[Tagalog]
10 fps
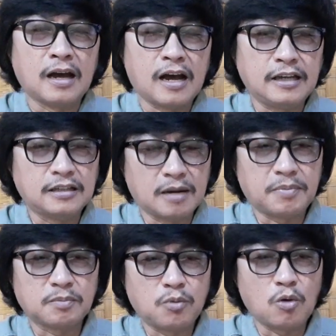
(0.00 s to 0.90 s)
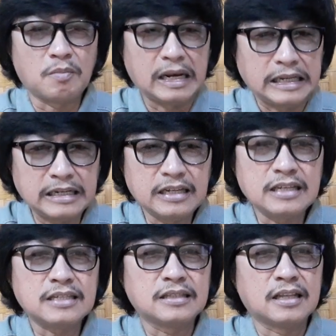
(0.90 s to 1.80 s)
ay dapat po
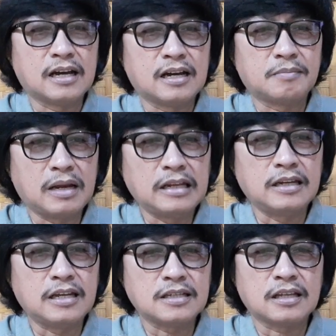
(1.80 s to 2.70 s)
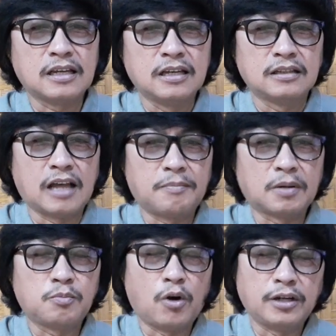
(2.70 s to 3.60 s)
malinis na malinis.
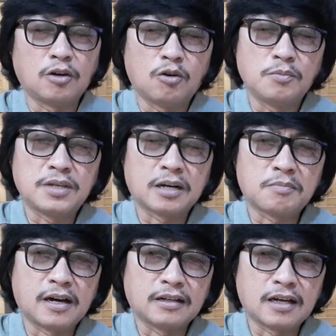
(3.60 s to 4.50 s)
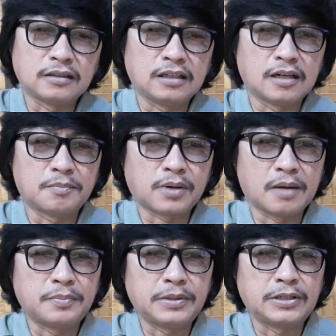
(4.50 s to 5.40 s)
Dapat po ay naoobserbahan natin ang
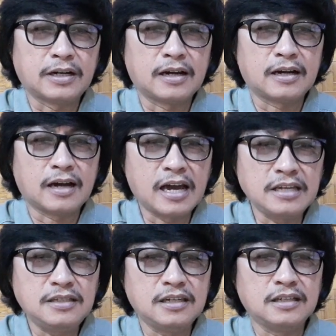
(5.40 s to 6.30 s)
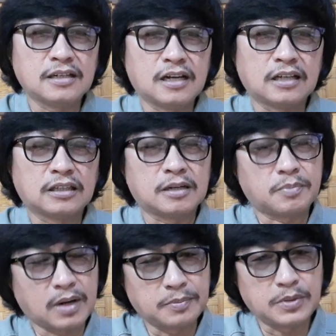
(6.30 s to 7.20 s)
proper uh, hygiene at uh,
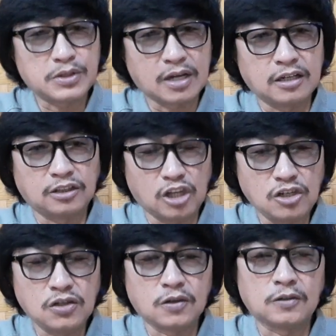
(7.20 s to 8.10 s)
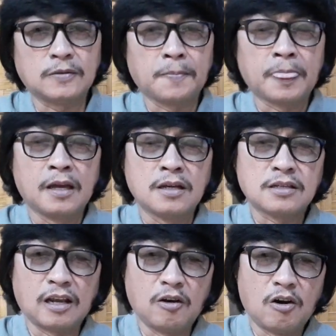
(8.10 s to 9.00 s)
proper sanitation
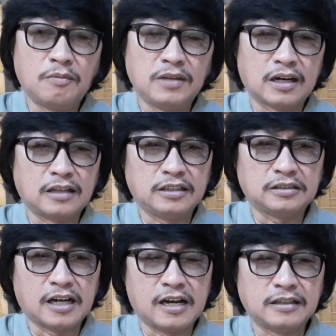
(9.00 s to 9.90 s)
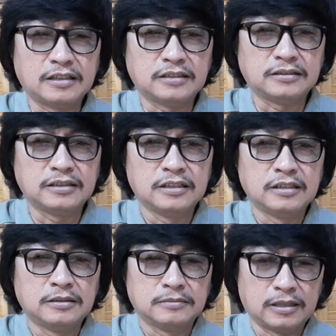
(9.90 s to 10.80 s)
sa loob ng ating tahanan.
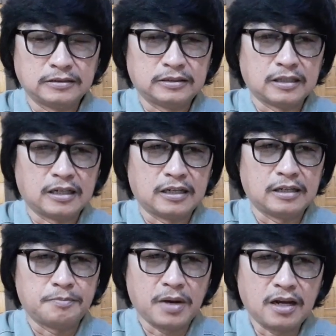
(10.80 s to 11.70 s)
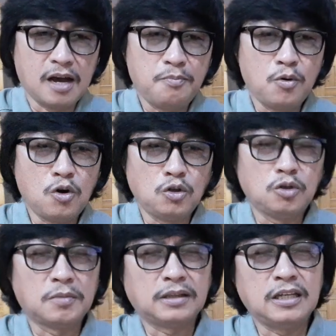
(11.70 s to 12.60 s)
But uh, pagka po
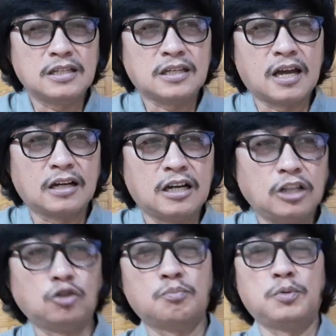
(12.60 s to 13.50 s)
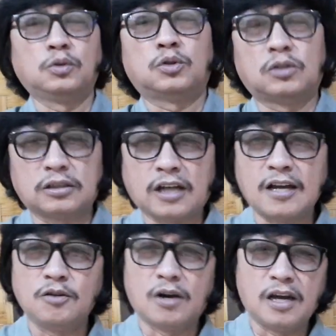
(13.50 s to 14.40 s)
dumating sa ganitong punto na
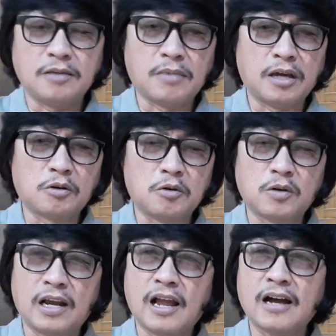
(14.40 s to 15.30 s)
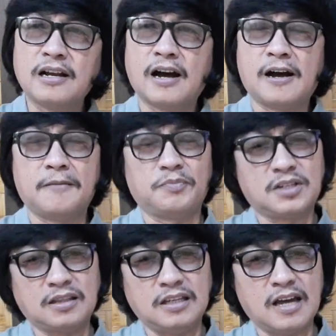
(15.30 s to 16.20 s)
tayo ay mayroong alaga
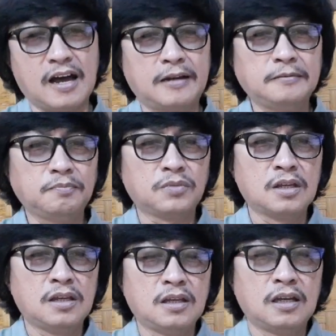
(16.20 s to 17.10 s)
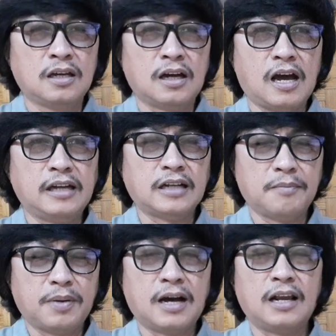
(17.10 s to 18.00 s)
sa tiyan, ay
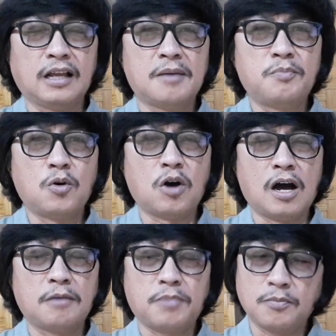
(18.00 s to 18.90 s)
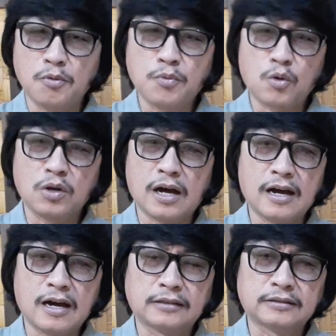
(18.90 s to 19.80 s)
napakahalaga po ang
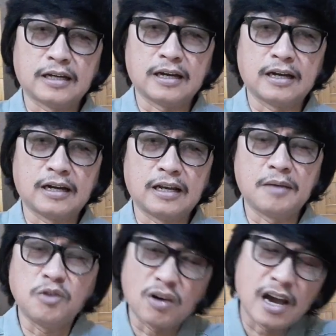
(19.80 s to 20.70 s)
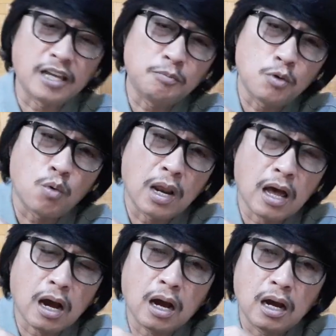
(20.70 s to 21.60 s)
pagpupurga at uh, alam nyo kahit po
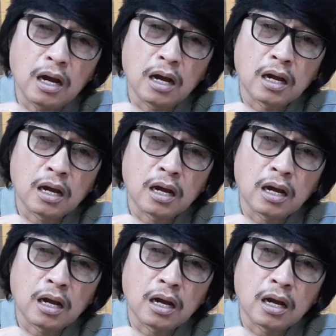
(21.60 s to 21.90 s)
walang